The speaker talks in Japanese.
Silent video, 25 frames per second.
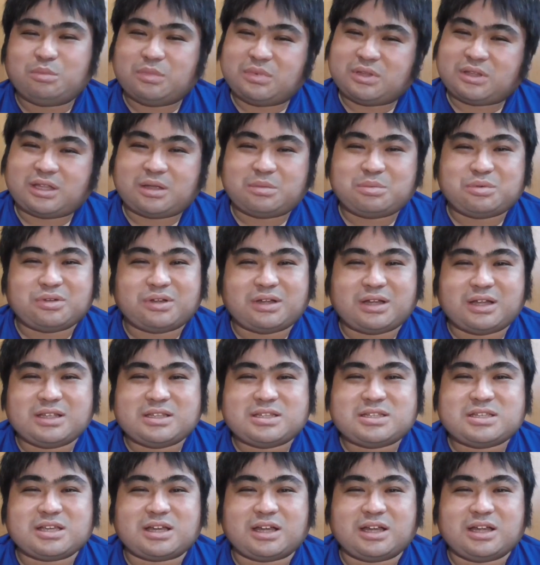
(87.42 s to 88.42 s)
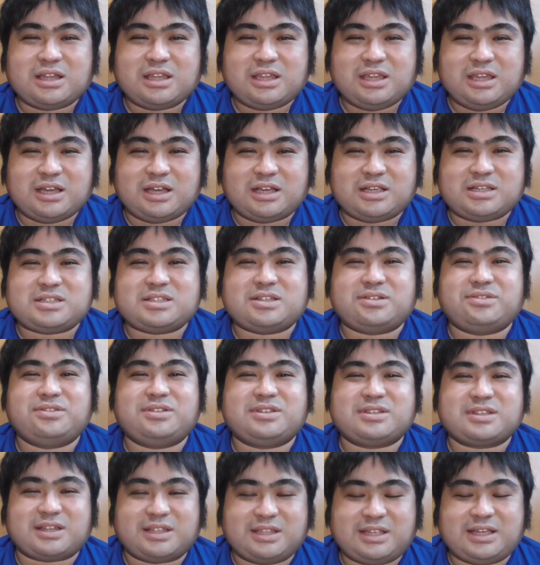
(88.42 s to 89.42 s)
まあ、多分アンチが違反してるん
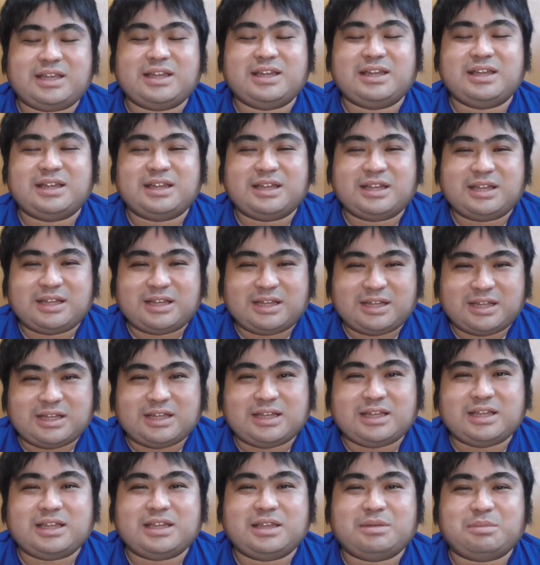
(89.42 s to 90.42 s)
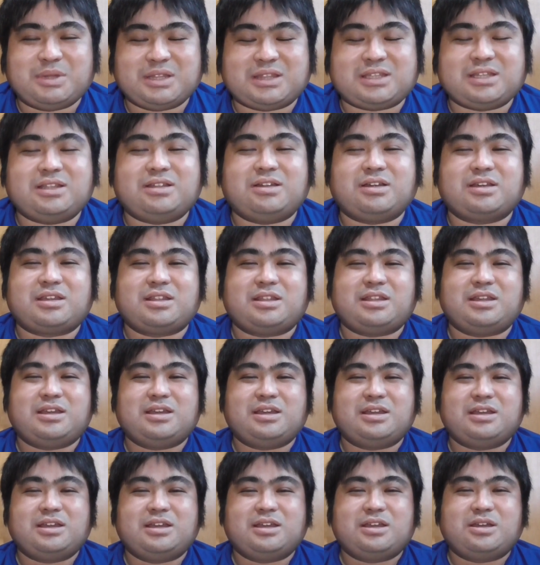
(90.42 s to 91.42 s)
ですかね。はい。まあ、てなわけで、
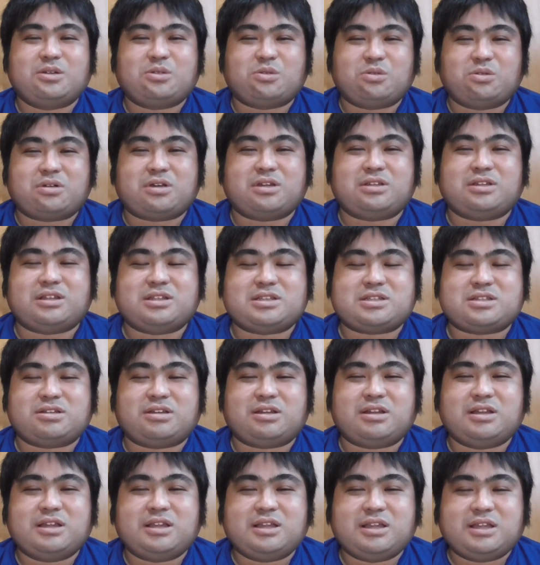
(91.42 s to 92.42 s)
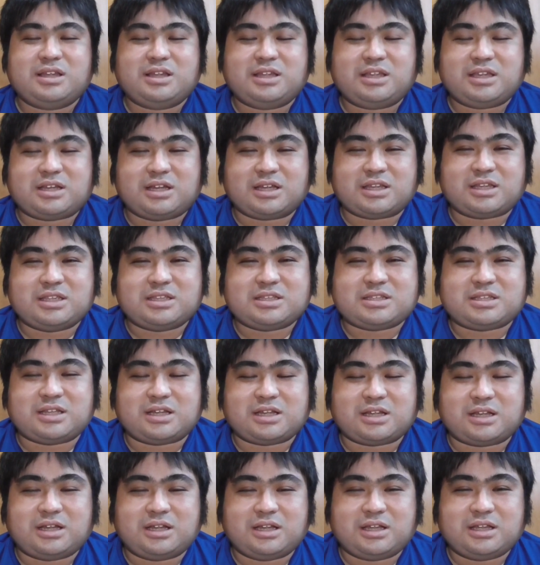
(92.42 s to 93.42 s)
今回の話は、ヒカキン
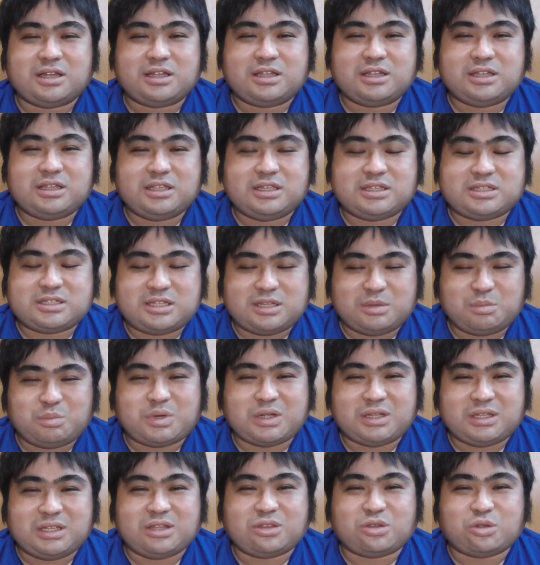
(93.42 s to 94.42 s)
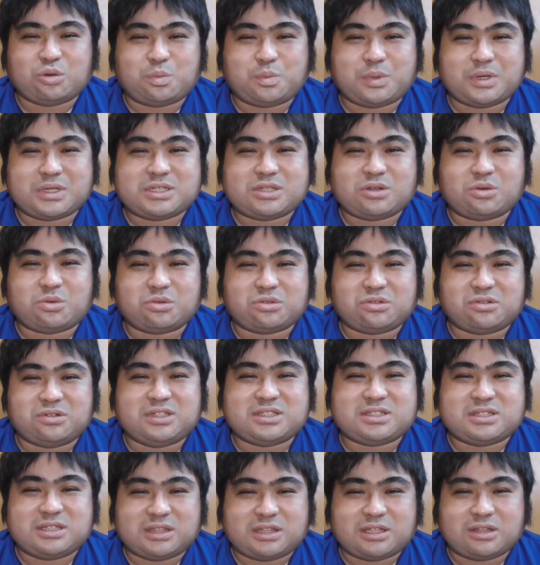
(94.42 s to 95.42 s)
さんが1000万人突破したこと
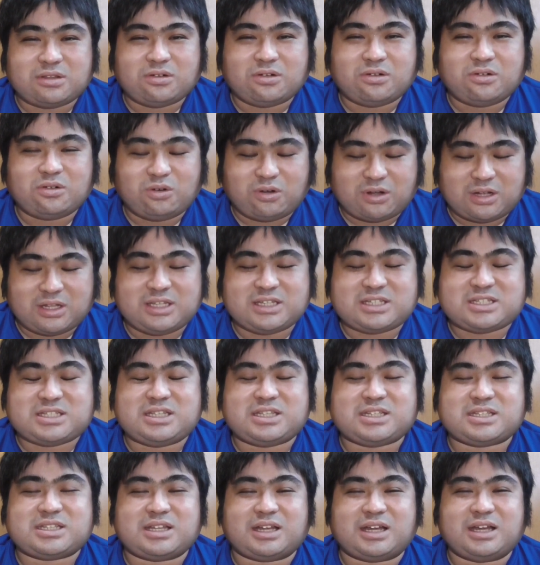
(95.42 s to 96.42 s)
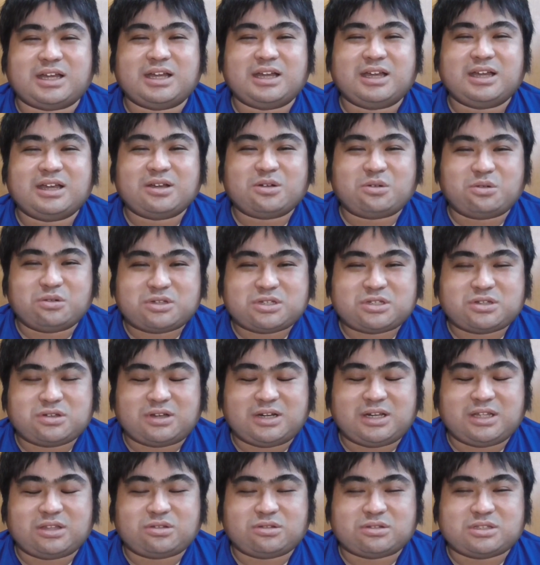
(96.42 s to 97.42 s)
についてのお話でした。ご視
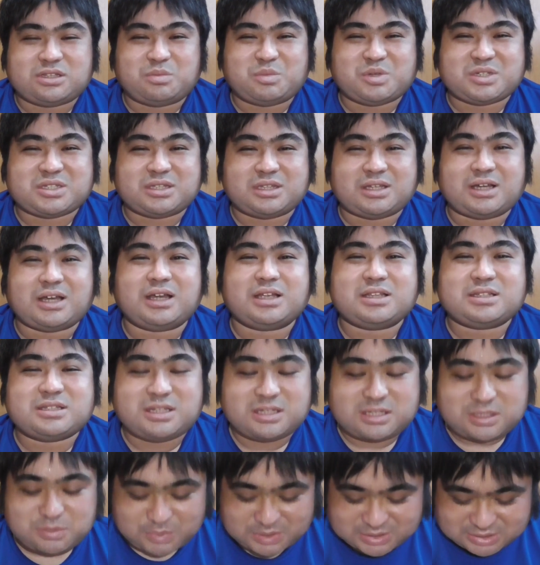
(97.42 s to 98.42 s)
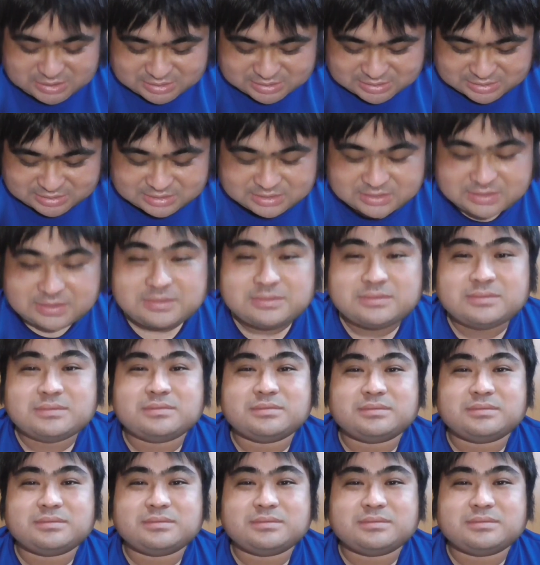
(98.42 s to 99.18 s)
聴ありがとうございました。では、失礼します。